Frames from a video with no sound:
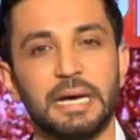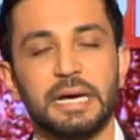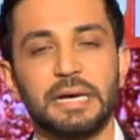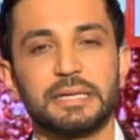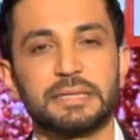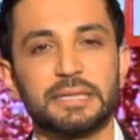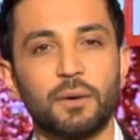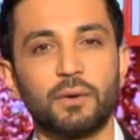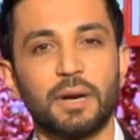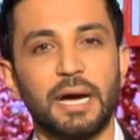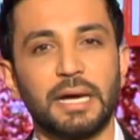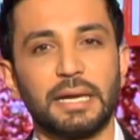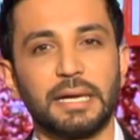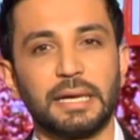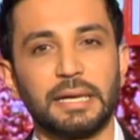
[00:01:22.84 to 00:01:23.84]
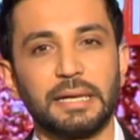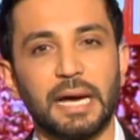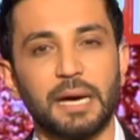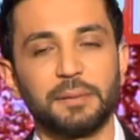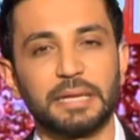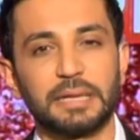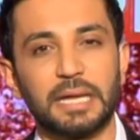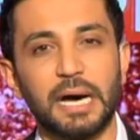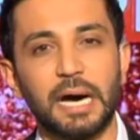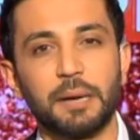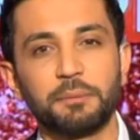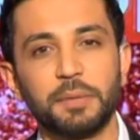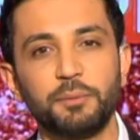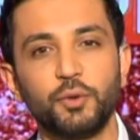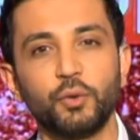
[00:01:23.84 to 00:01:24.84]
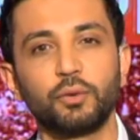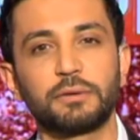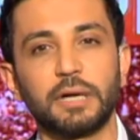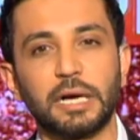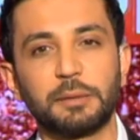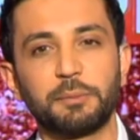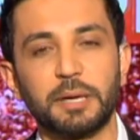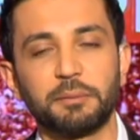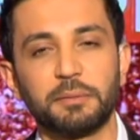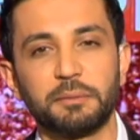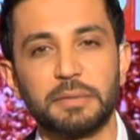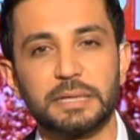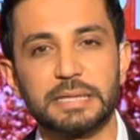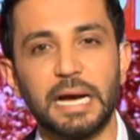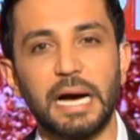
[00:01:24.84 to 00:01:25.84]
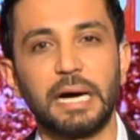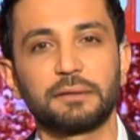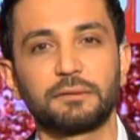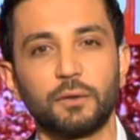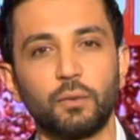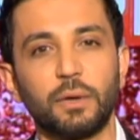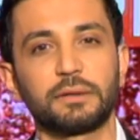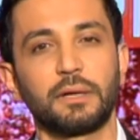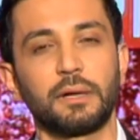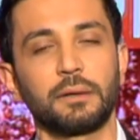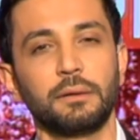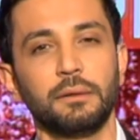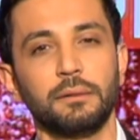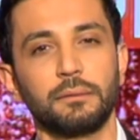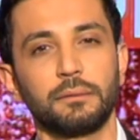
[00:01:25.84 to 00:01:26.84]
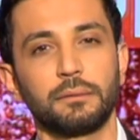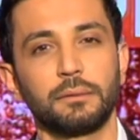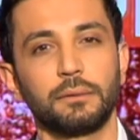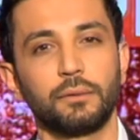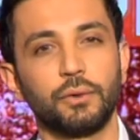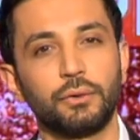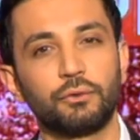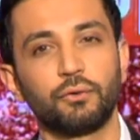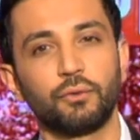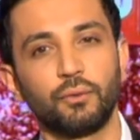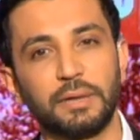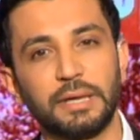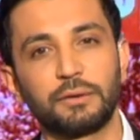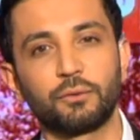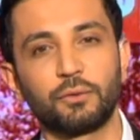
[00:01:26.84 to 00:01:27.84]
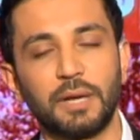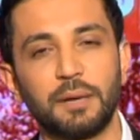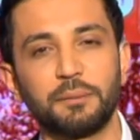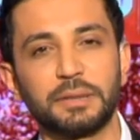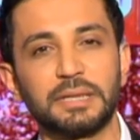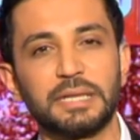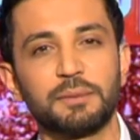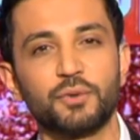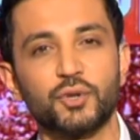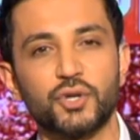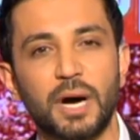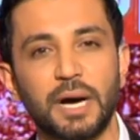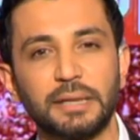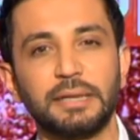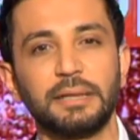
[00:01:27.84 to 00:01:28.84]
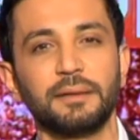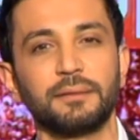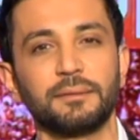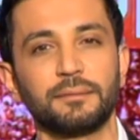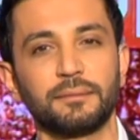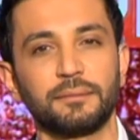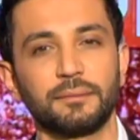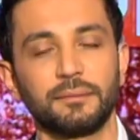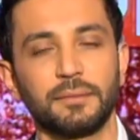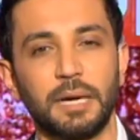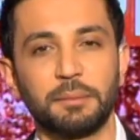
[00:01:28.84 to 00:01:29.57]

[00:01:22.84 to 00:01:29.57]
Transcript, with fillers: الثورة على يلي عم يتنعم ببيوت أكبر من مساحات الوطن وانتوا ولادكم عم بتناموا جوعانين عم